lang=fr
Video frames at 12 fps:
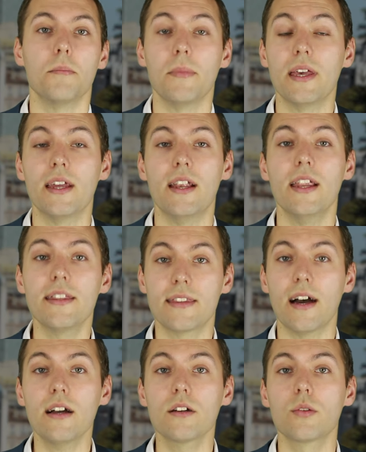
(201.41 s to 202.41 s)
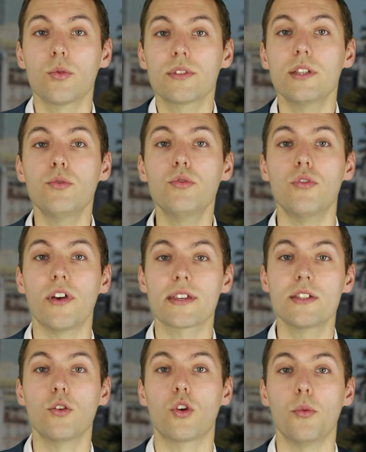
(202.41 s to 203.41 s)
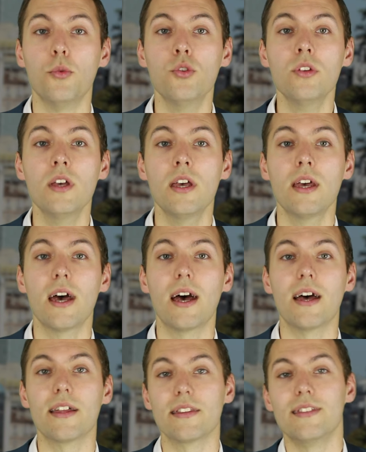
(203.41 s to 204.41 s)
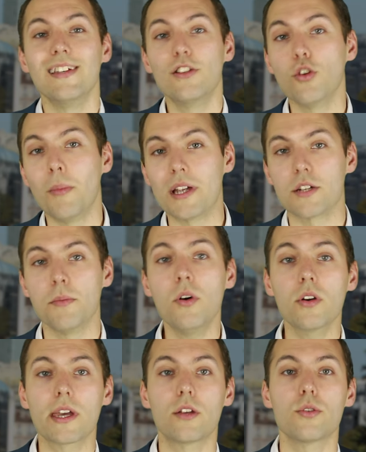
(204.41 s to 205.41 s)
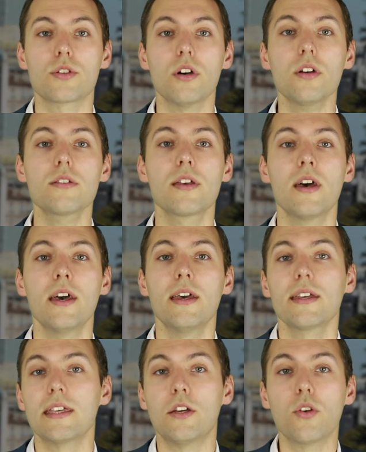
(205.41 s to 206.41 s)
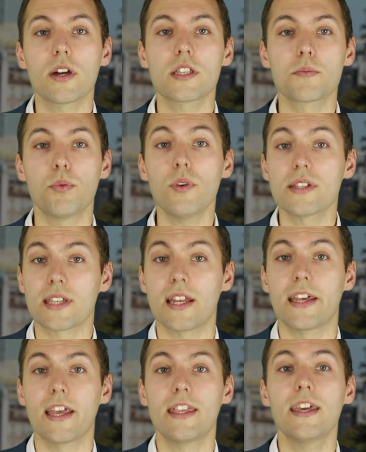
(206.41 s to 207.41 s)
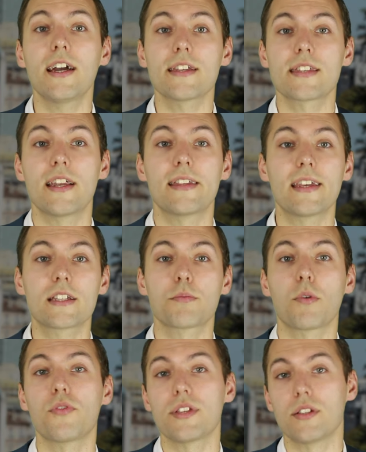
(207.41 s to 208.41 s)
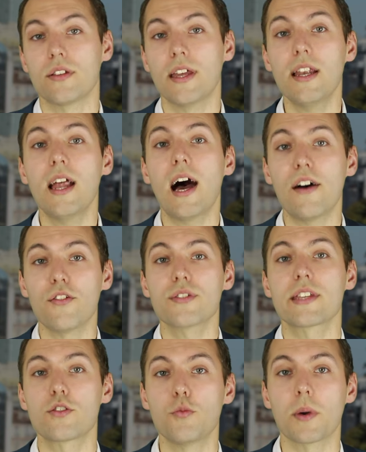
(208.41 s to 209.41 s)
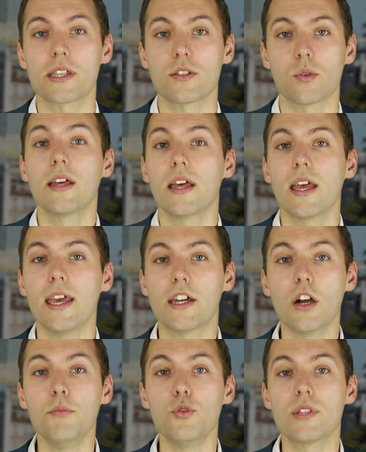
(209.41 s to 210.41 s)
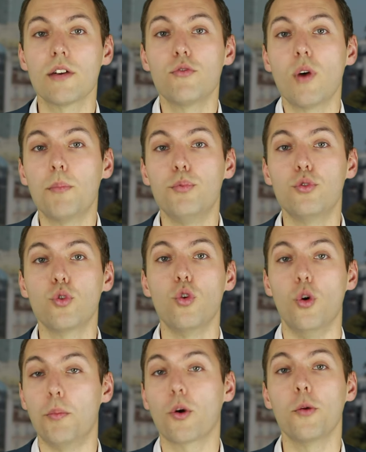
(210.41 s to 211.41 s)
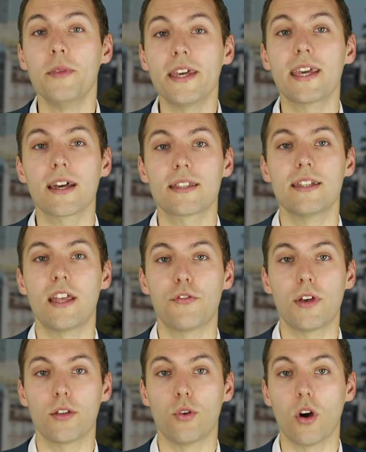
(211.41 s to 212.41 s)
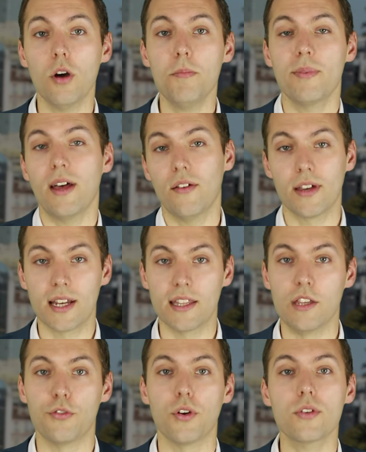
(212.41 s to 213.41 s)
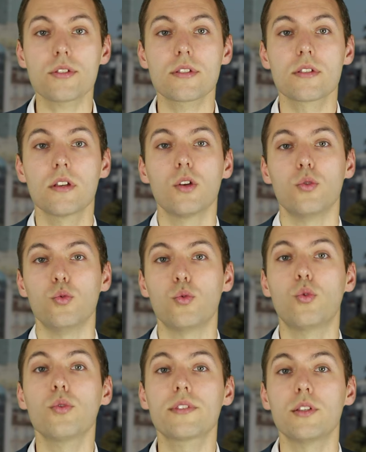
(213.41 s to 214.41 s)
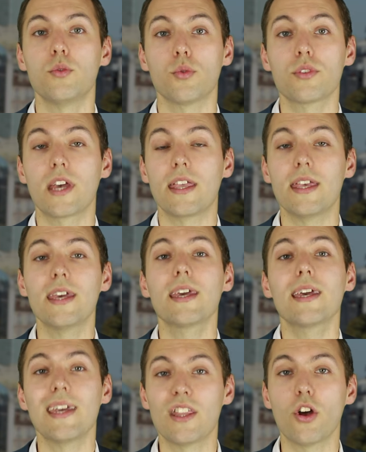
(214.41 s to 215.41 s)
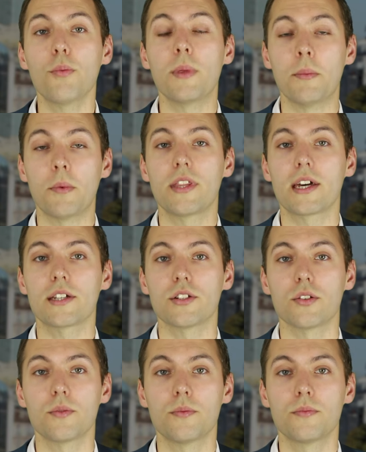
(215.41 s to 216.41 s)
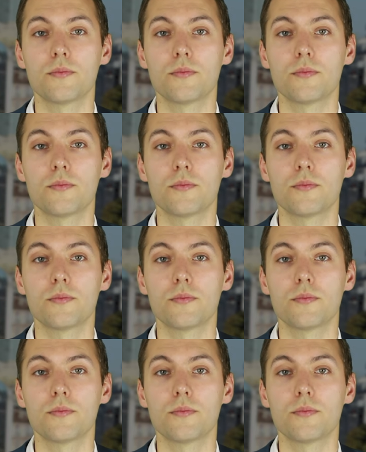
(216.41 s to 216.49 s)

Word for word: mais l'État continue de verser aux communes un dédommagement en quelque sorte, qui correspond à ce qu'elle gagnait grâce à la taxe professionnelle avant sa suppression. Et comme nous avons à plutôt le premier quartier d'affaires d'Europe, avec la Défense, nous continuons de gagner énormément d'argent.